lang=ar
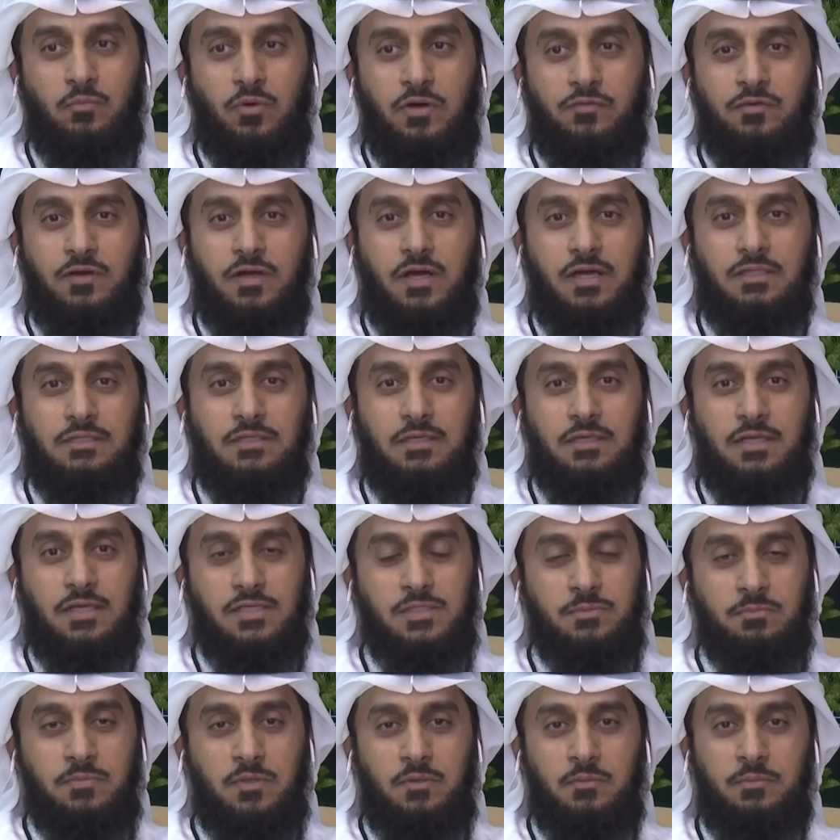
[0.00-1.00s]
الموافقات
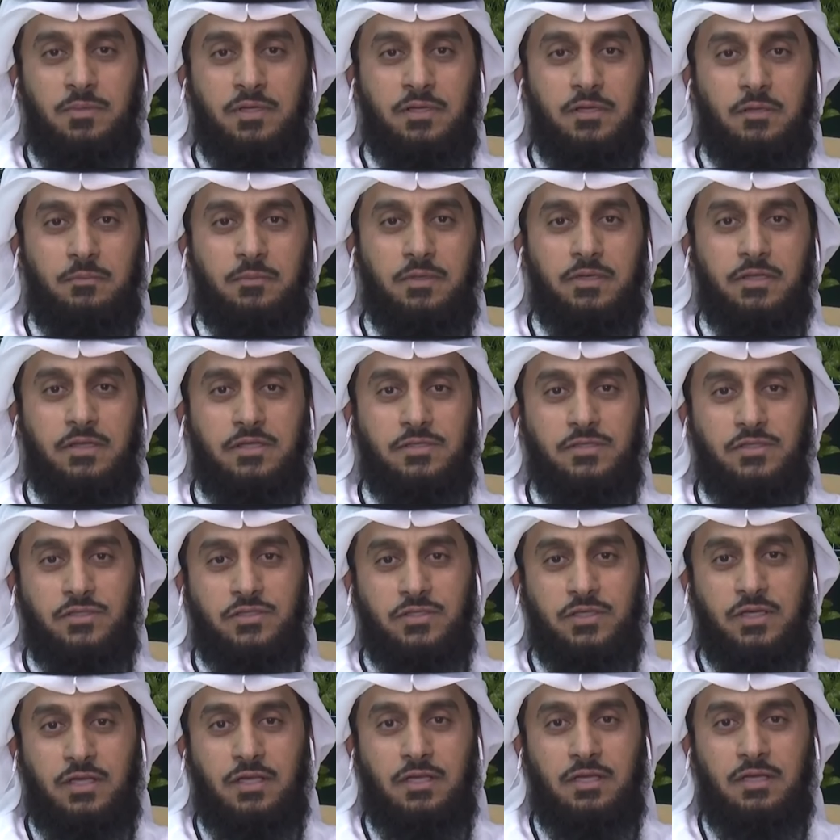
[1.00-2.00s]
اللازمة من البنك المركزي إن
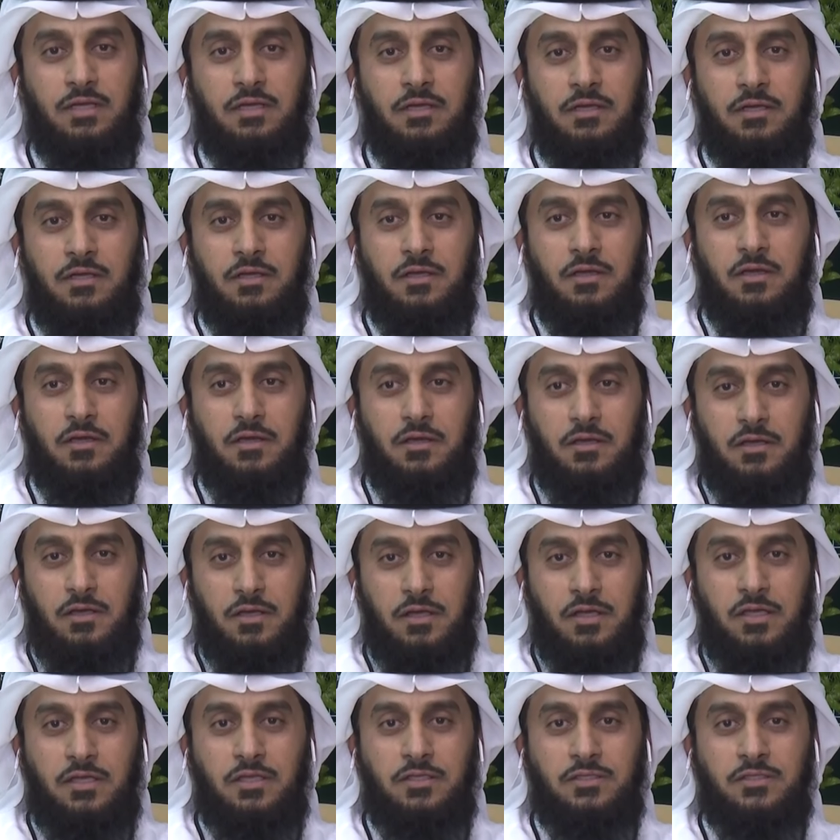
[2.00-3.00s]
شاء الله
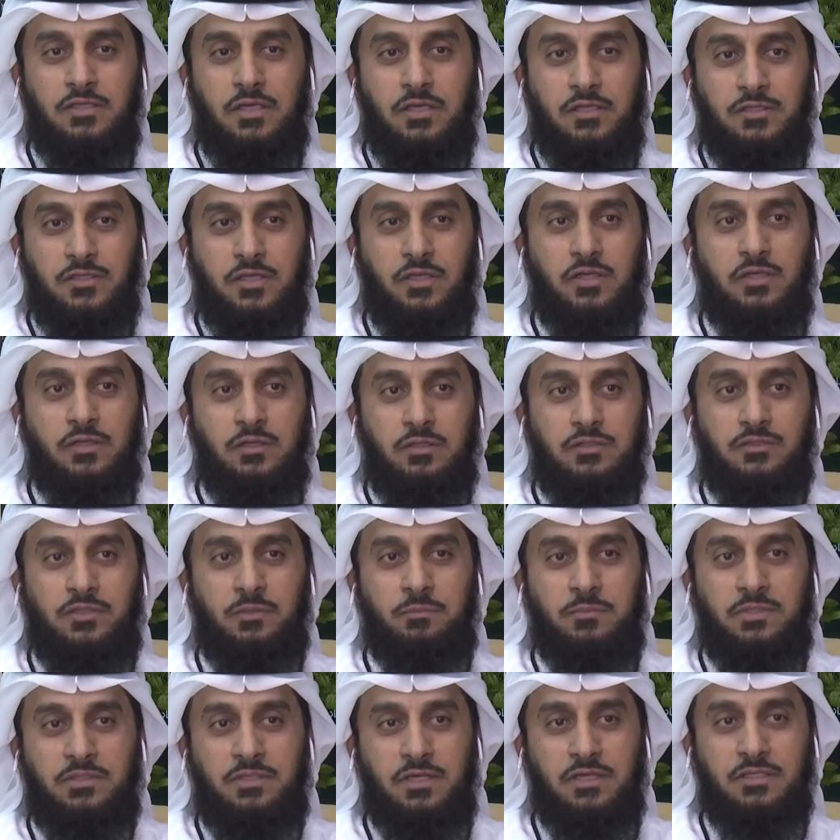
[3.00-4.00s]
آه،
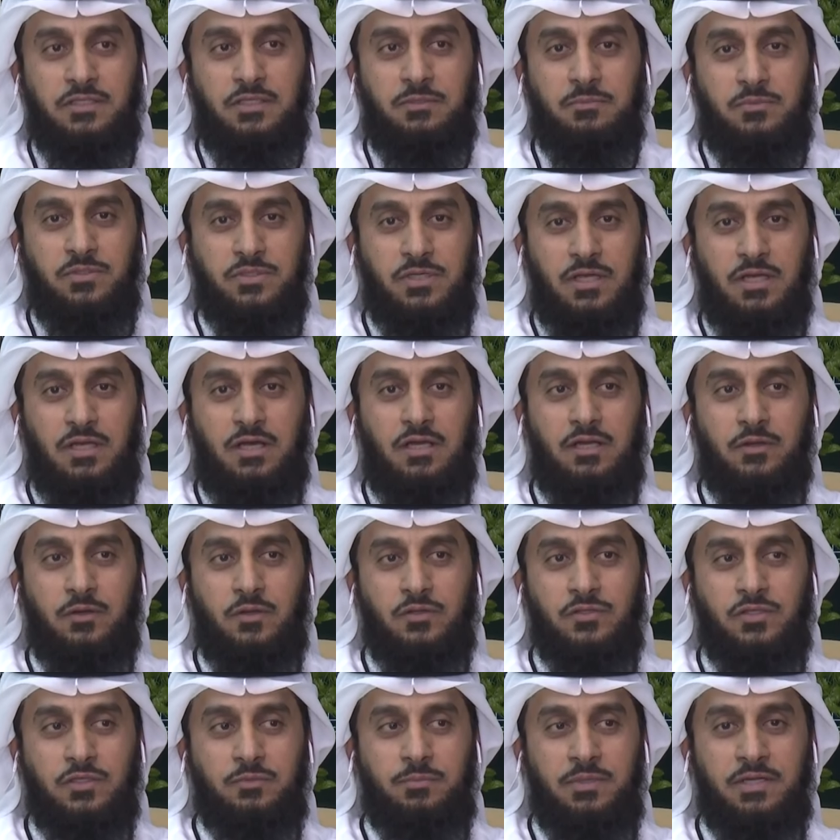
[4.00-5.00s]
سيتم التقديم إن شاء الله على
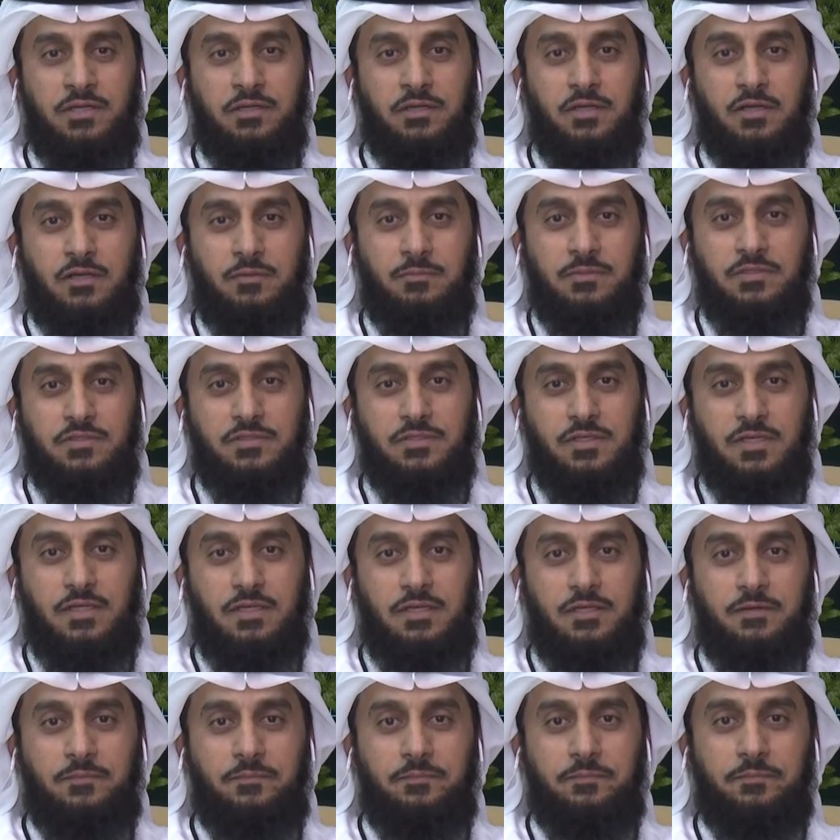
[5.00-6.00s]
رخصة بنك رقمي إن شاء
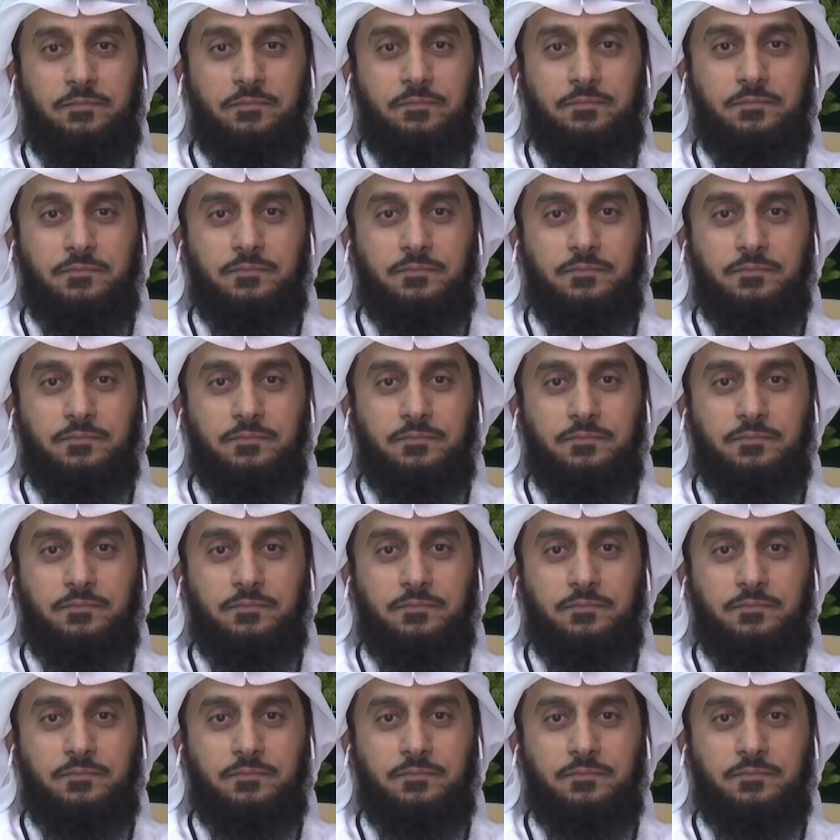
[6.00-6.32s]
الله